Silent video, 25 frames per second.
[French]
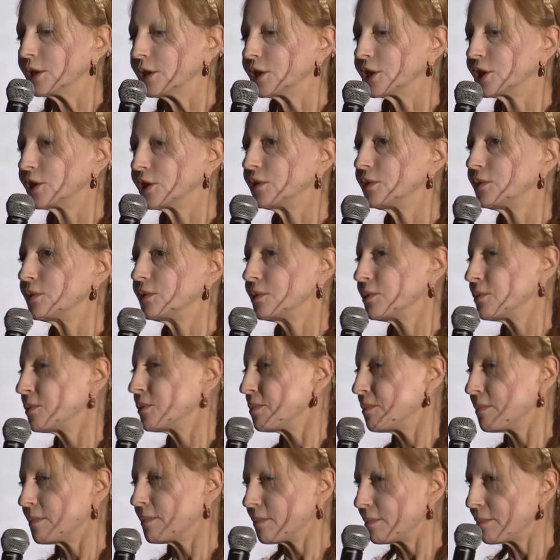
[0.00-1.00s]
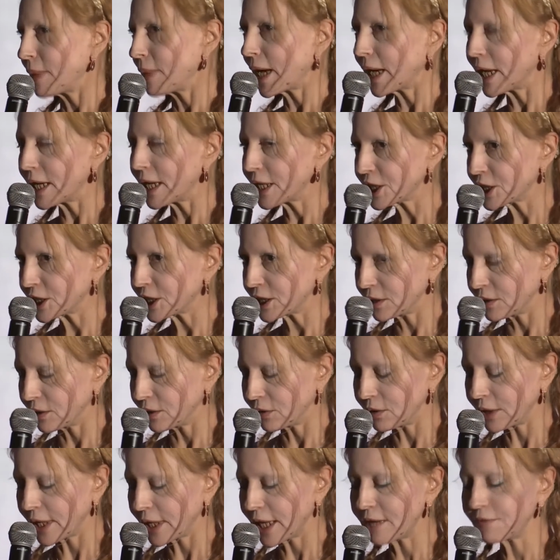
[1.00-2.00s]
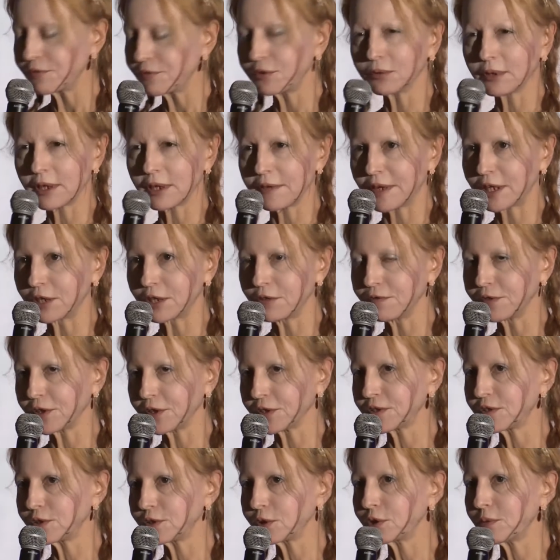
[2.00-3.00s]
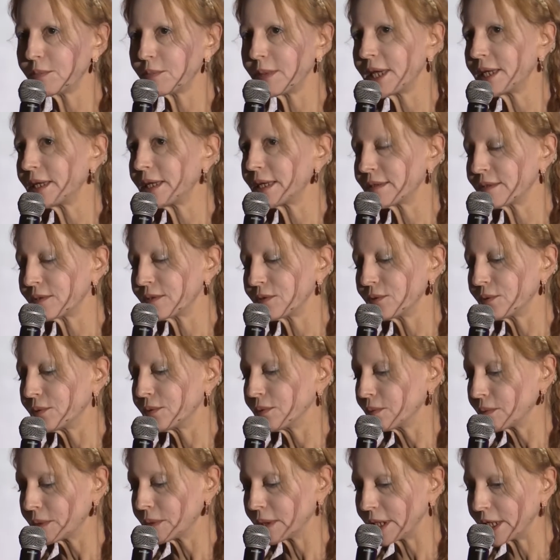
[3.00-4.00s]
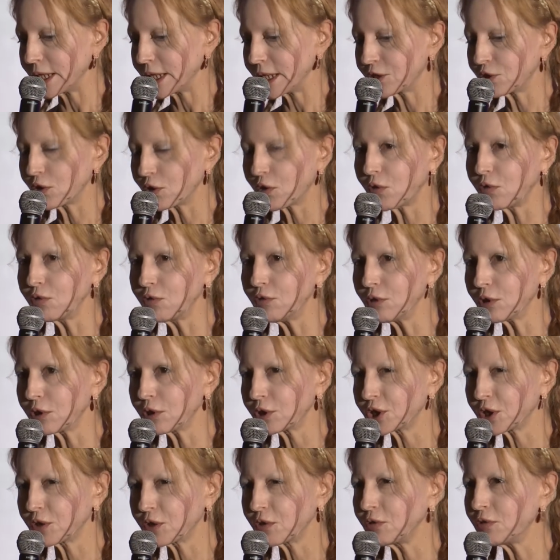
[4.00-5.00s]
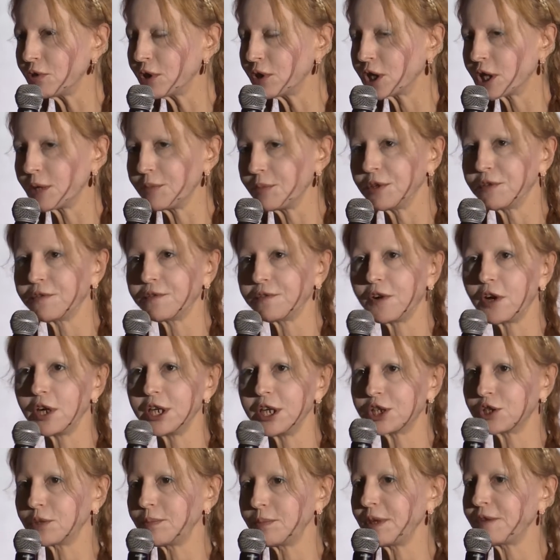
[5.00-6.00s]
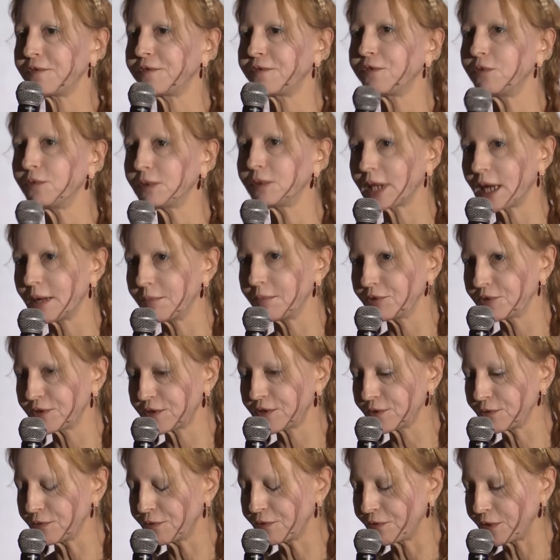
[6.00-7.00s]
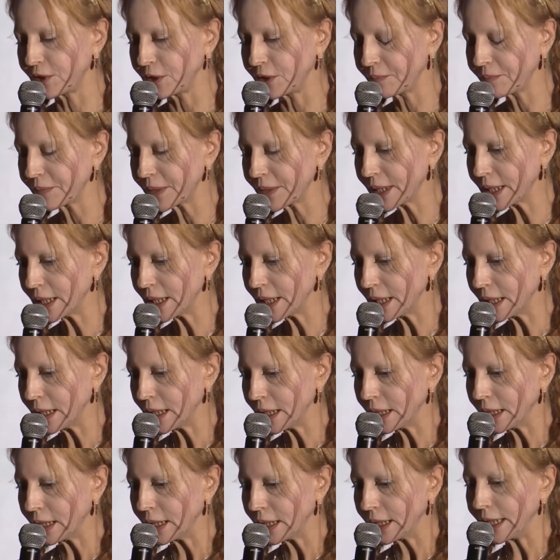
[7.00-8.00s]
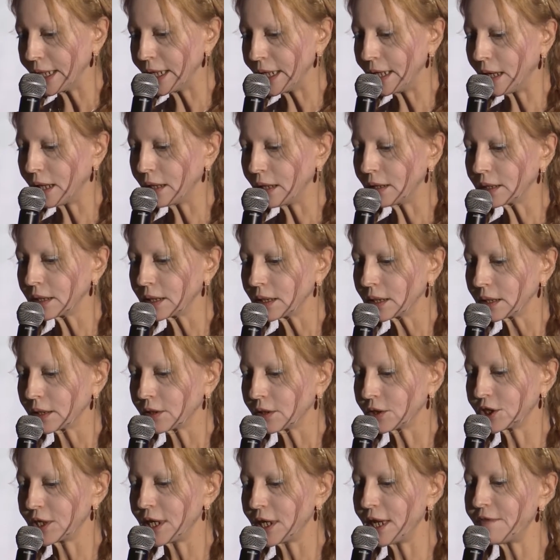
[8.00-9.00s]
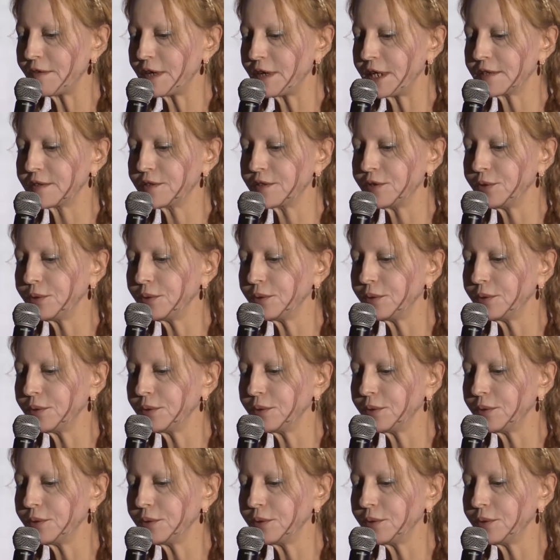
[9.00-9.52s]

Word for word: Je m'arrache dans le rêve, donc avec une force surhumaine à ce... Et je cours, je cours comme une folle et je m'effondre à bout de souffle. Et là, quand je lève les